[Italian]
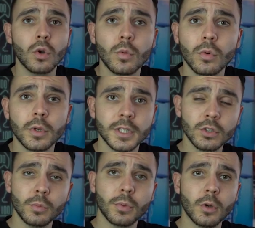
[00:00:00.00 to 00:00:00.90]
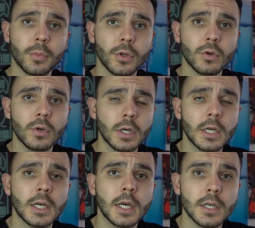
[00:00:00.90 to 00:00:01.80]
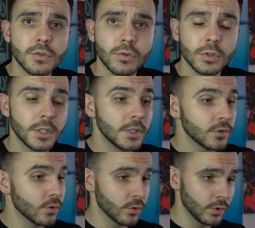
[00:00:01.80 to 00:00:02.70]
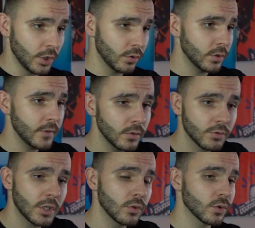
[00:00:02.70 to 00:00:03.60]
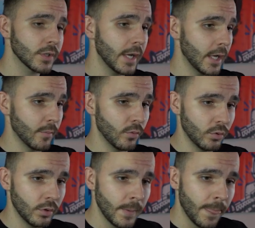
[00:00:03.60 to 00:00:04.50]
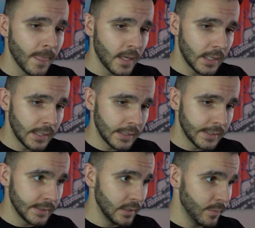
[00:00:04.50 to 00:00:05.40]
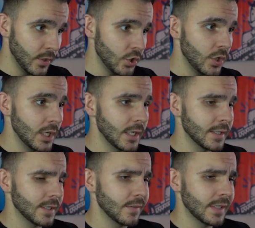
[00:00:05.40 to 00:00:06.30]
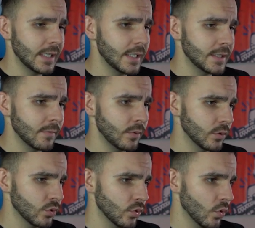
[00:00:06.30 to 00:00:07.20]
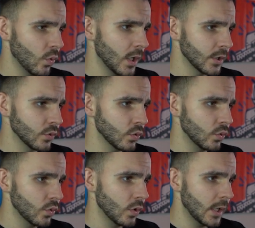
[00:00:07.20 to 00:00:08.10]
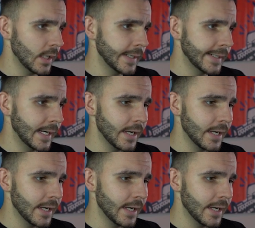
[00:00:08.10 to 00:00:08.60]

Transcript: Comunque andando proprio uh, al succo del discorso ti condivido già lo schermo uh, del PC e se vai ad esempio sono qua su uh, eh,